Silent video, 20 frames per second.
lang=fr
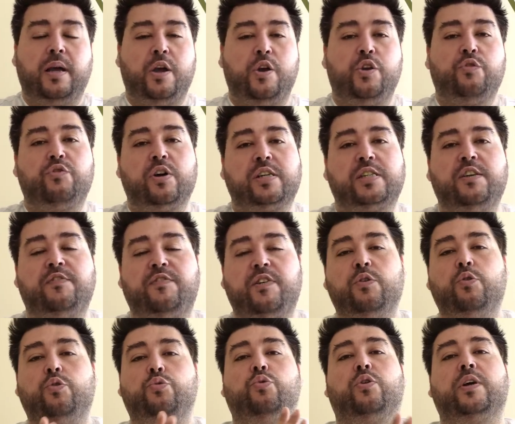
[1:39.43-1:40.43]
Et une fois que c'est fait,
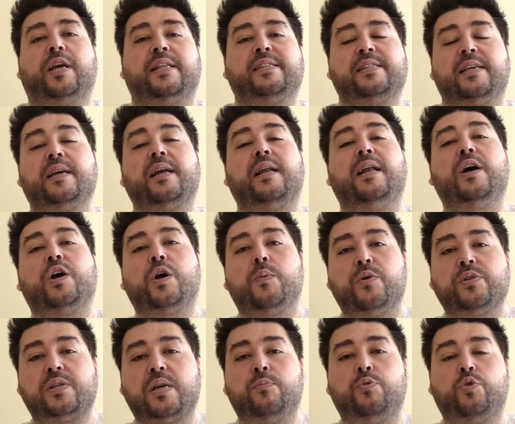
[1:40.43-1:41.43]
autour de 4-5, là,
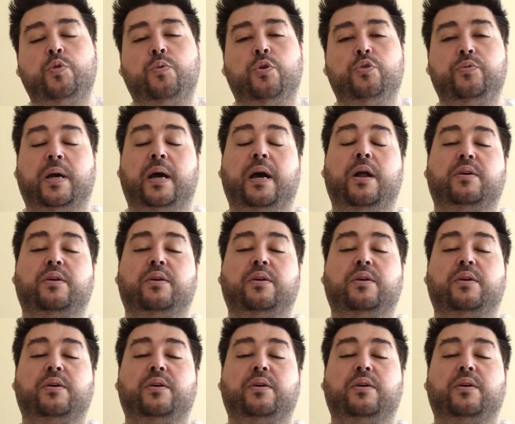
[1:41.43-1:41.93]
commencer à beaucoup produire.